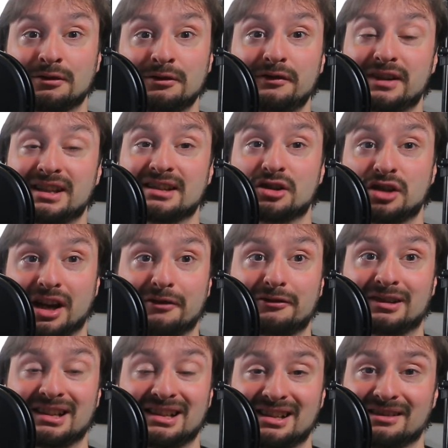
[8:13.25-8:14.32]

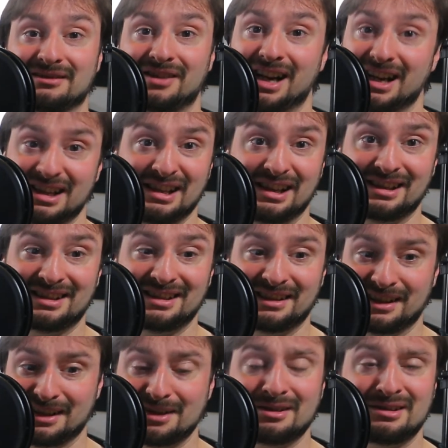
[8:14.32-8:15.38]
unwissenschaftliche Variante,
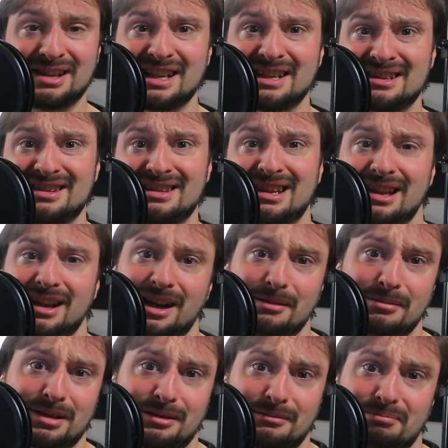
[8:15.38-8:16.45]
das zu testen,
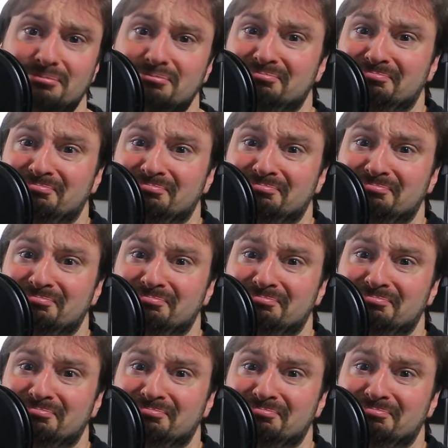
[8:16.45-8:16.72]
aber